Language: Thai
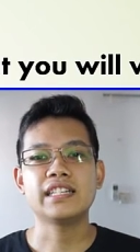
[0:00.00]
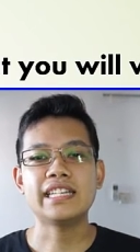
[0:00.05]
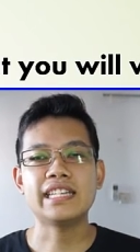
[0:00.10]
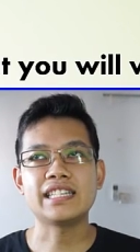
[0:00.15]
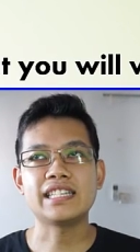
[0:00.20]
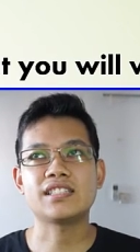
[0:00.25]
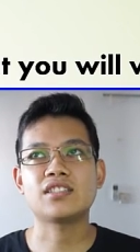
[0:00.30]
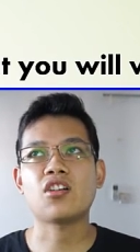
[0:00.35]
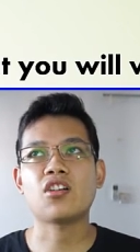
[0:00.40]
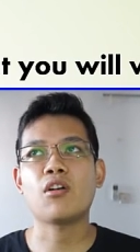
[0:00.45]

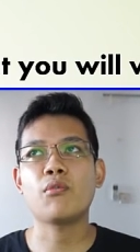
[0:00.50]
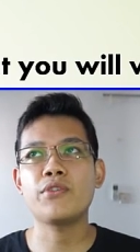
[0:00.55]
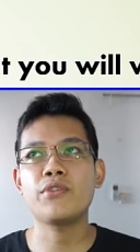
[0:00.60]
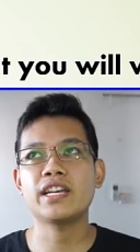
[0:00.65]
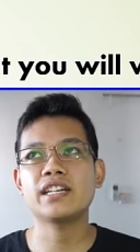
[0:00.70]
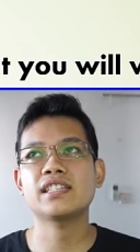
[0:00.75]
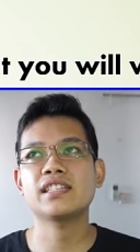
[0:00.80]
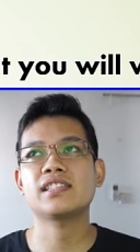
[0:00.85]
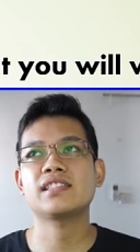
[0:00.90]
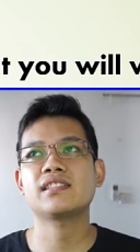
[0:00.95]
it's
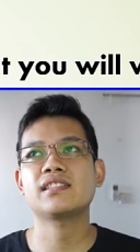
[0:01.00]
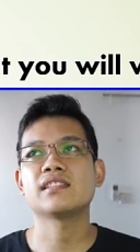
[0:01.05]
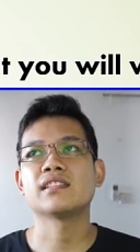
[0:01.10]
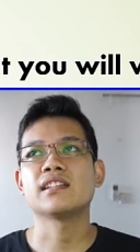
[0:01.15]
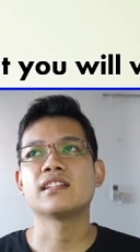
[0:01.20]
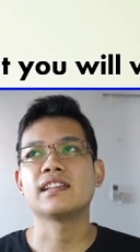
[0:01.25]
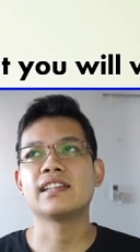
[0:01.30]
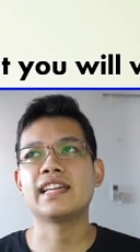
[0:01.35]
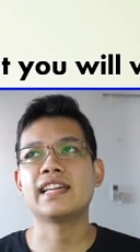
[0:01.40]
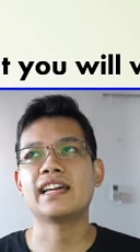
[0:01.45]
obvious
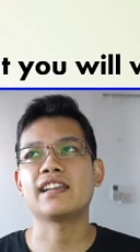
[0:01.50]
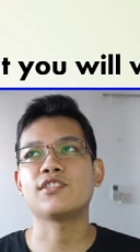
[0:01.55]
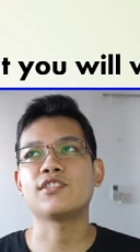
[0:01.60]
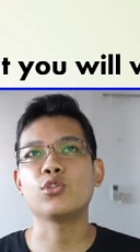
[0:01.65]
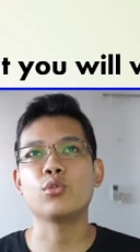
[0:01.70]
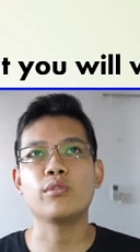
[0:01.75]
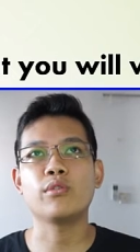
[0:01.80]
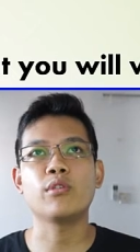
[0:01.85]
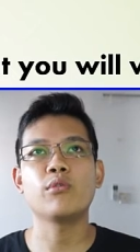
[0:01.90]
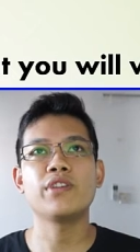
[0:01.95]
that you
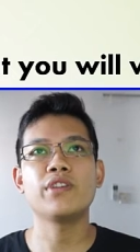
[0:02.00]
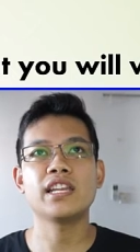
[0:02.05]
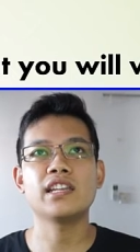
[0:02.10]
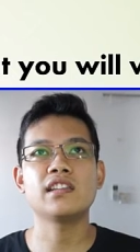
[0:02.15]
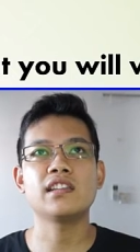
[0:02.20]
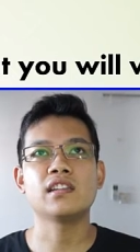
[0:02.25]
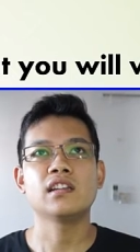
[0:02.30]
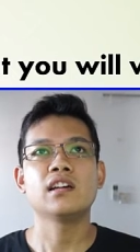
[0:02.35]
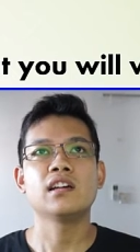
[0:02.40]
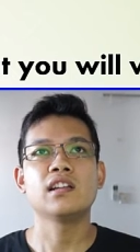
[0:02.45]
will win
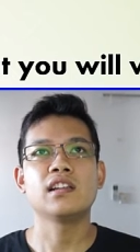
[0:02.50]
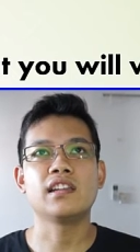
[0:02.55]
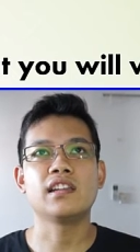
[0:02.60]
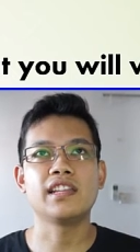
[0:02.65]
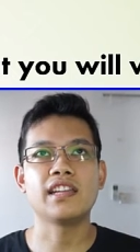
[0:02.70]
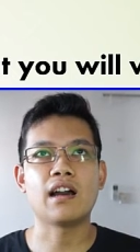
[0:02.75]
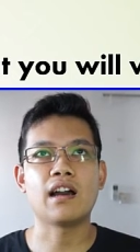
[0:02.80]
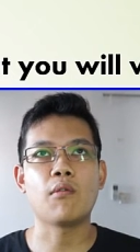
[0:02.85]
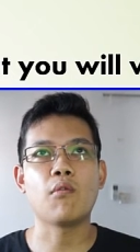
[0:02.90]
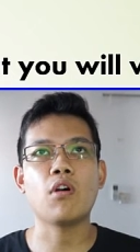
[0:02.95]

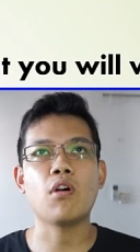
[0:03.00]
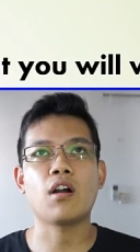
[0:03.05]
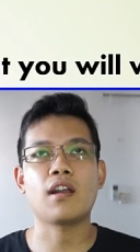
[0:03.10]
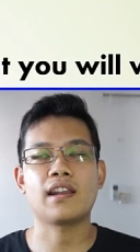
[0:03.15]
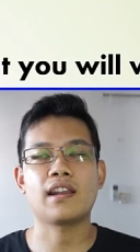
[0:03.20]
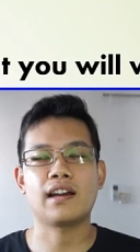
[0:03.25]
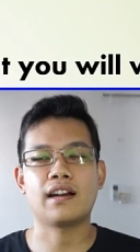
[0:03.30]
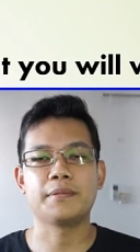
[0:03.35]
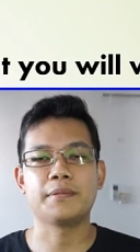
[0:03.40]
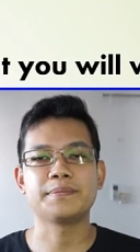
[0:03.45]
the award
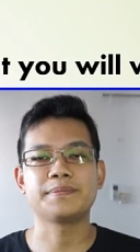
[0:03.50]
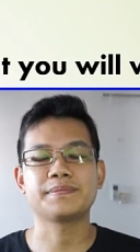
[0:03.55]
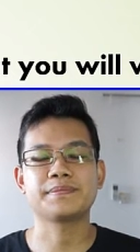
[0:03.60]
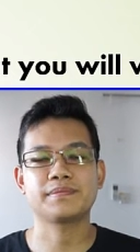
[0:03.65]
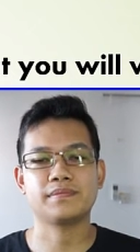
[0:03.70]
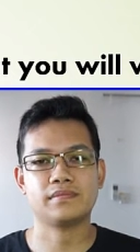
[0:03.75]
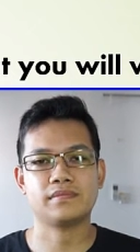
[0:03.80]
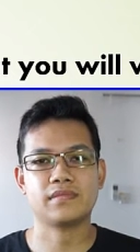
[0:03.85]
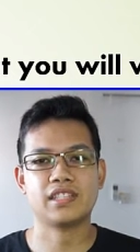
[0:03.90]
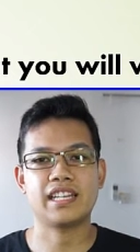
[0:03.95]
นะครับ
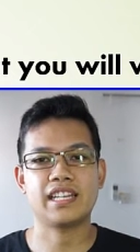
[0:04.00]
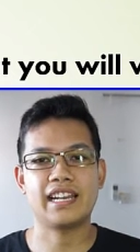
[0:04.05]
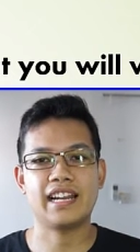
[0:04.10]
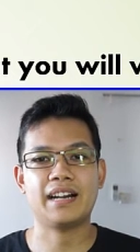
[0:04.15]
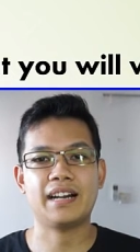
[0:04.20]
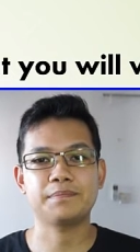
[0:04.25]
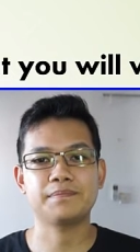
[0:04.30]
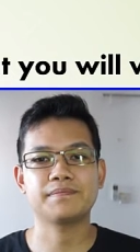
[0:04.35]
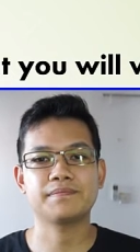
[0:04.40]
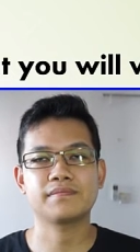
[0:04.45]
โอเคนะค
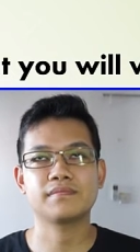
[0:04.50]
รับ